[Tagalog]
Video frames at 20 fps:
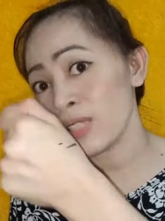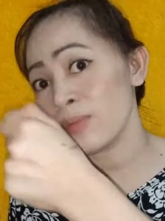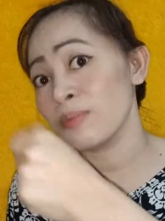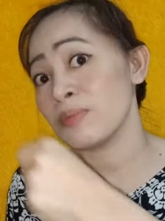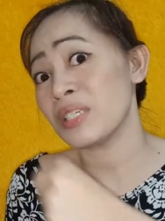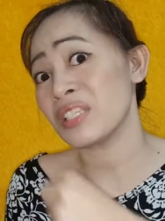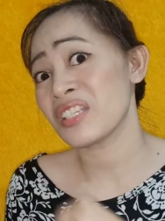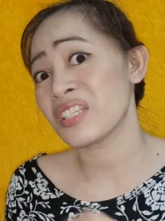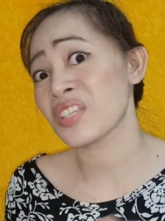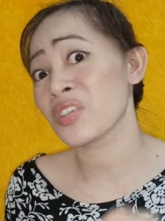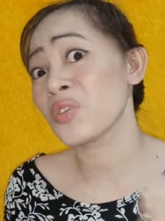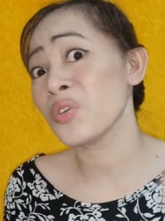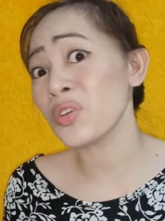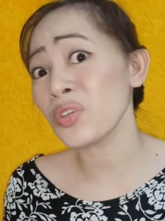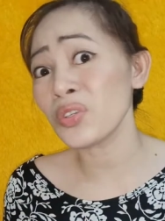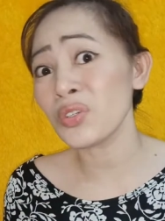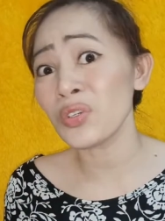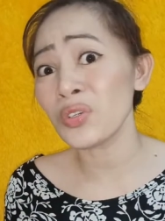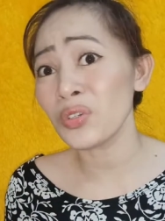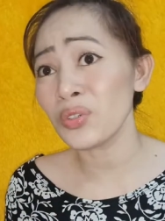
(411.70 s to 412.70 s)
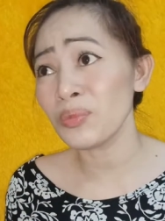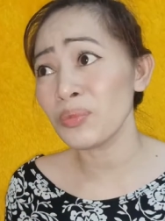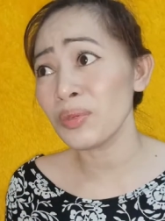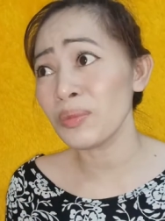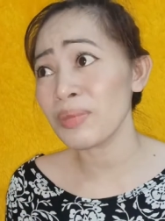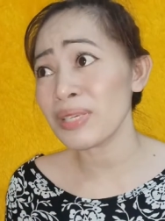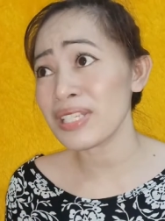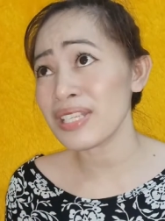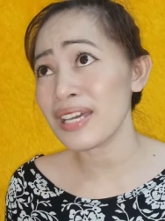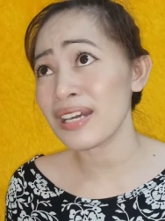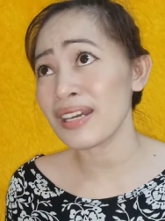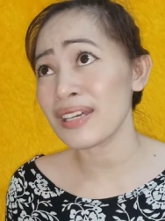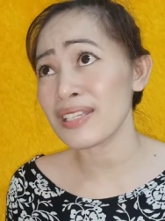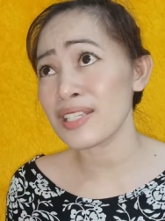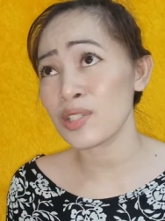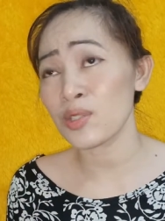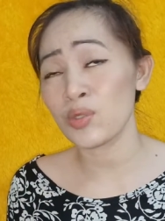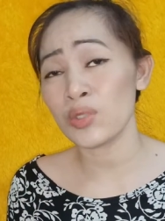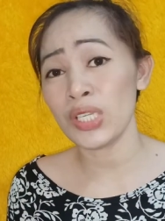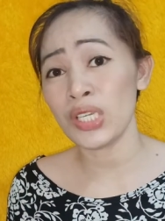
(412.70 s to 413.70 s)
But siguro, kung mabasa ka
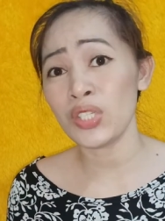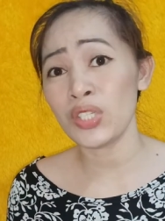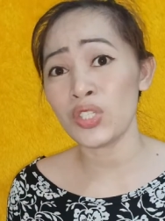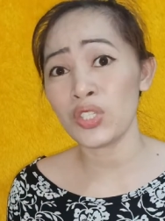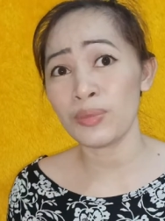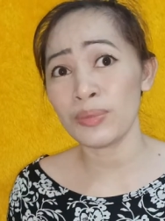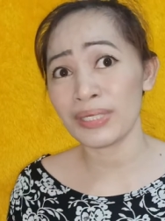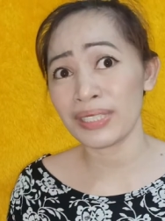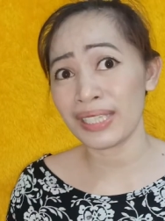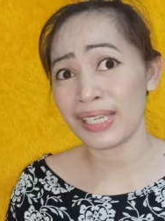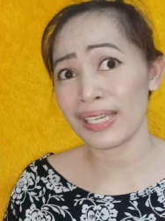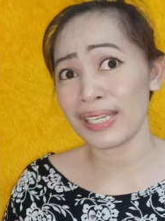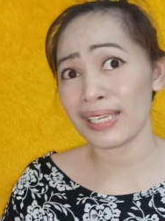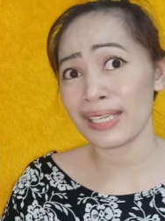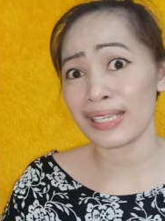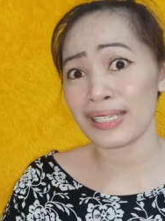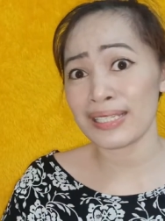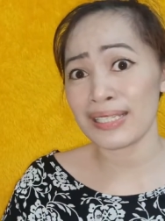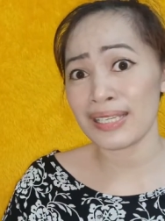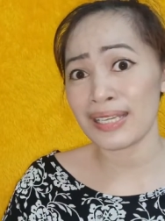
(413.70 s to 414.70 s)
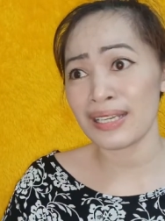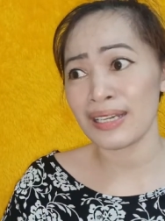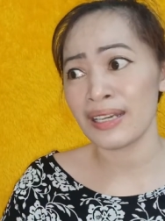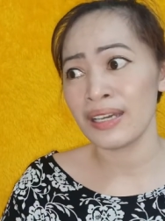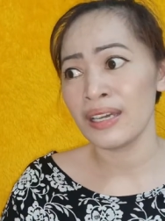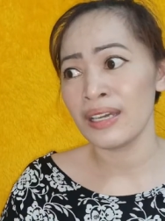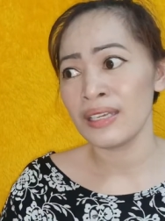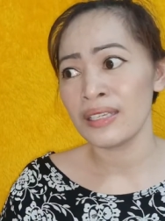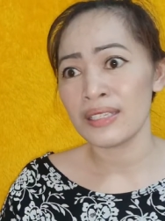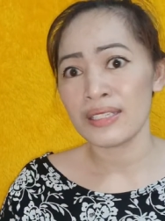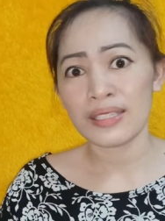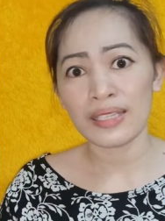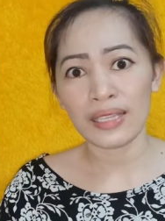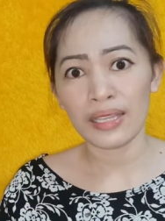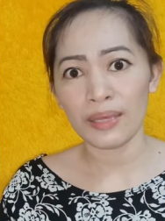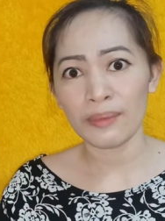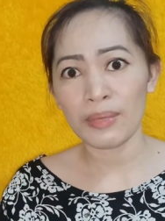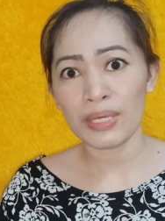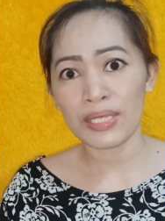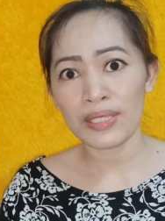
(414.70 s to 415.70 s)
sa ulan or matagal ka sa sa
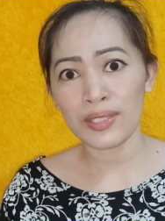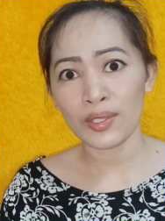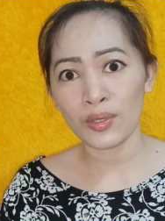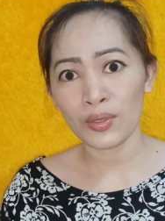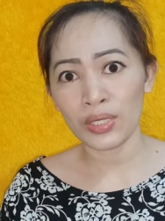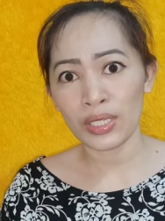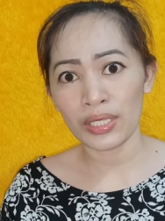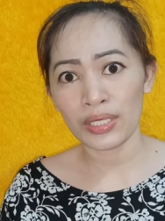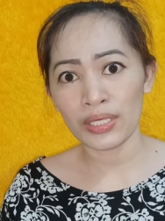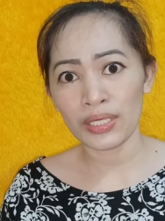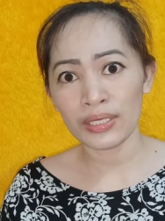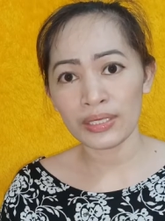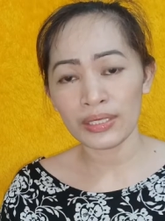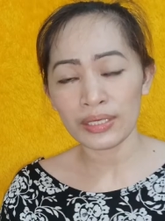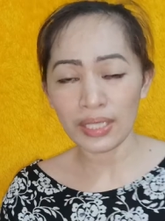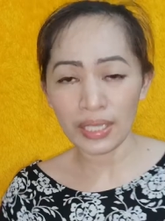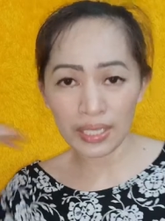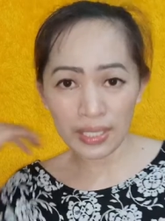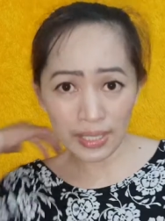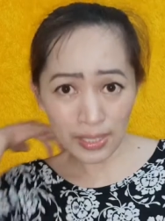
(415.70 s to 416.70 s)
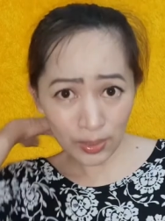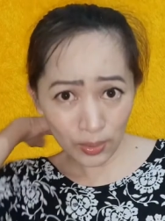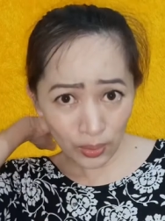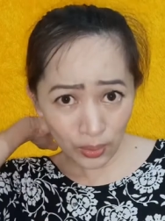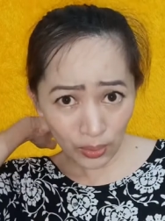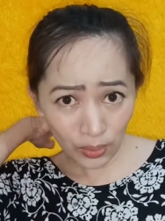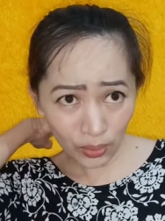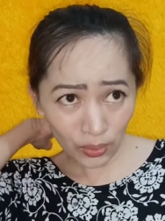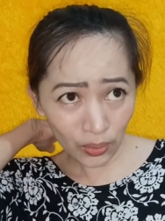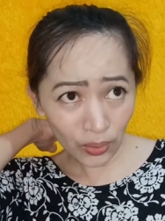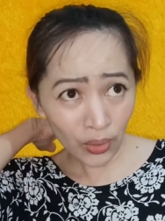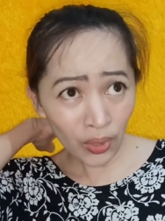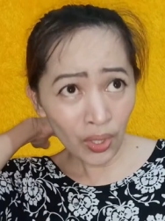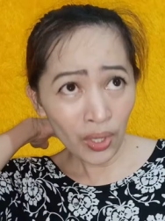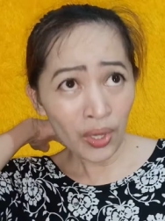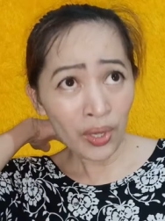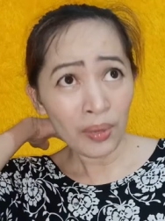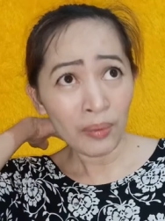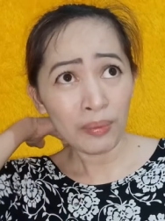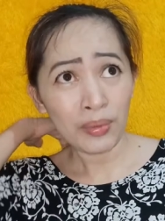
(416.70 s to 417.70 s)
labas na ulanan ka, siguro
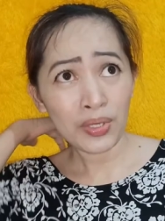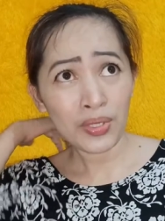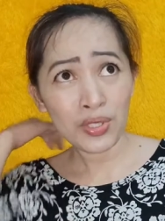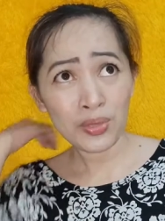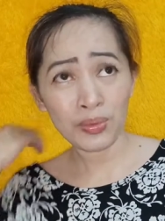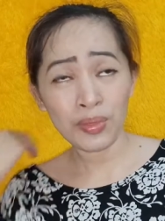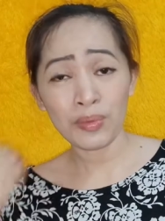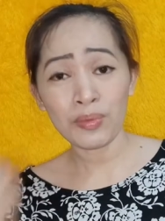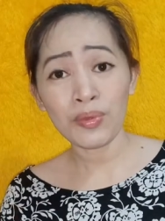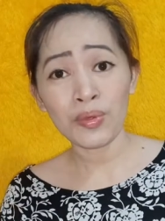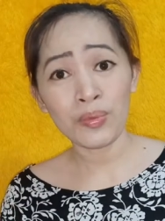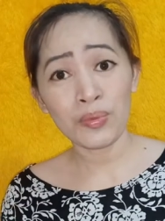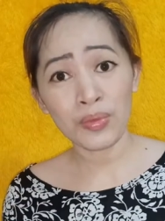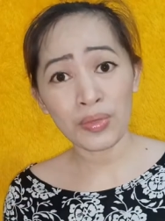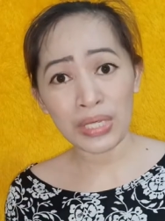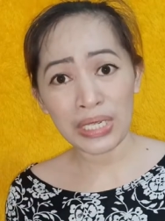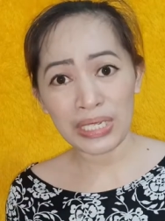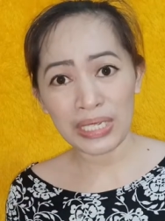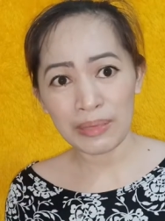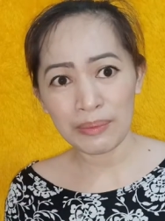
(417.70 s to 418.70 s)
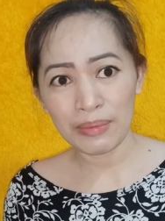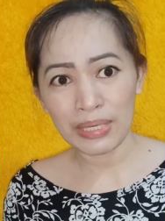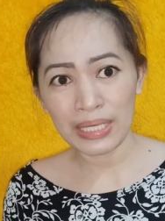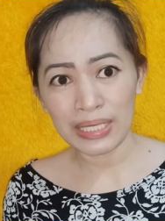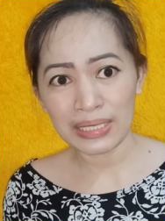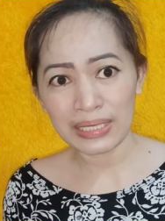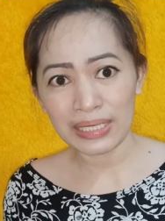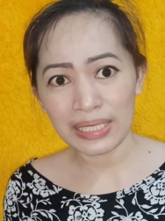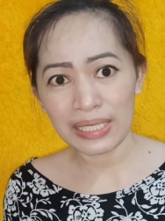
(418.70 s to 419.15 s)
medyo mabubura naman.